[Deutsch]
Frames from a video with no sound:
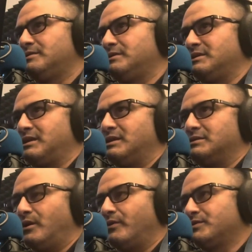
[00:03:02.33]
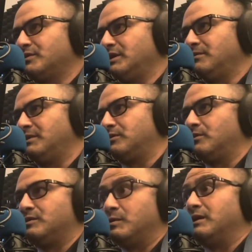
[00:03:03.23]
das Ganze aufzunehmen,
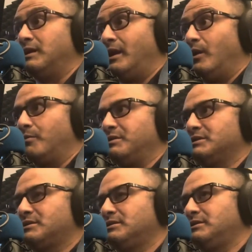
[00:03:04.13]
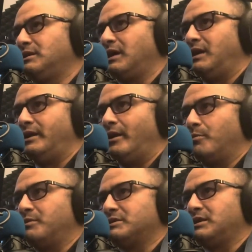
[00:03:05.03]
natürlich mit den Erlaubnis, die keine
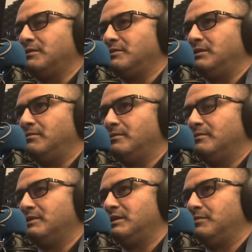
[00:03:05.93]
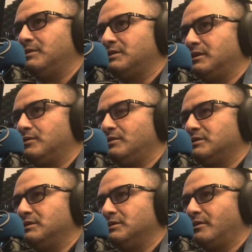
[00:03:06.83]
Erlaubnis geben, die nehme ich natürlich
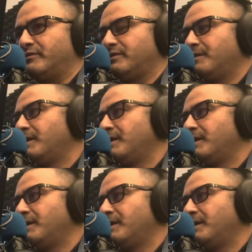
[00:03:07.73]
nicht auf.